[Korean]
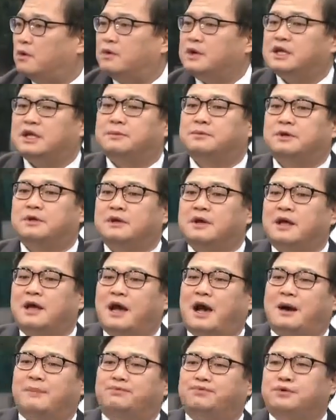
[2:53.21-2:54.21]
왜냐하면
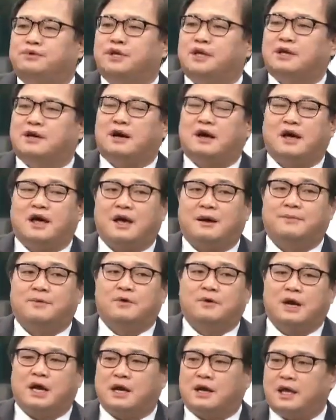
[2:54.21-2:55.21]
아프리카
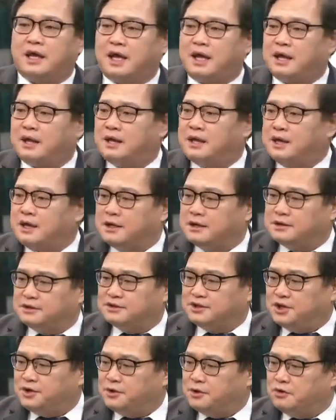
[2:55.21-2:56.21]
에볼라의 그
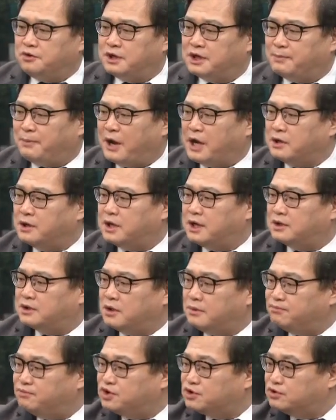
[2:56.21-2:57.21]
치료를 위해
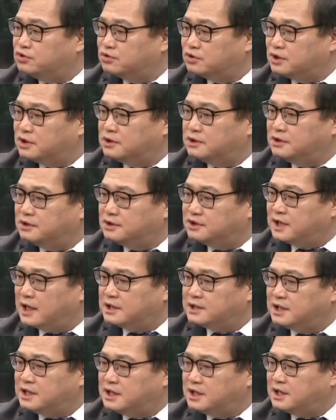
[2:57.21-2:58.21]
파견했던 미국 그
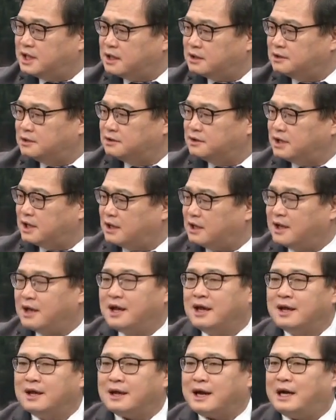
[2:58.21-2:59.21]
의사진이나 그런데
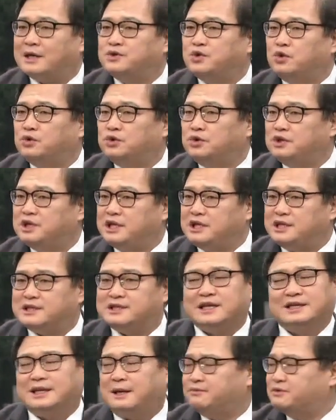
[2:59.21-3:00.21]
가족들이
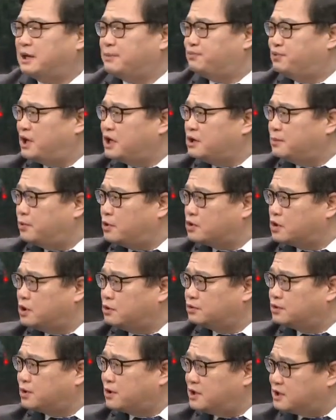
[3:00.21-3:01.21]
2차, 3차 피해를 본
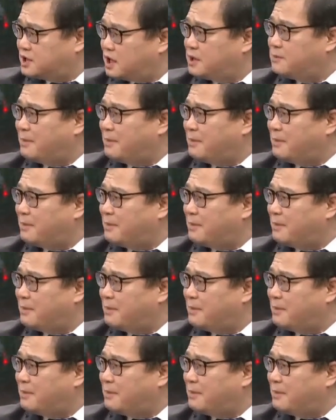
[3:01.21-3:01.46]
경우도 굉장히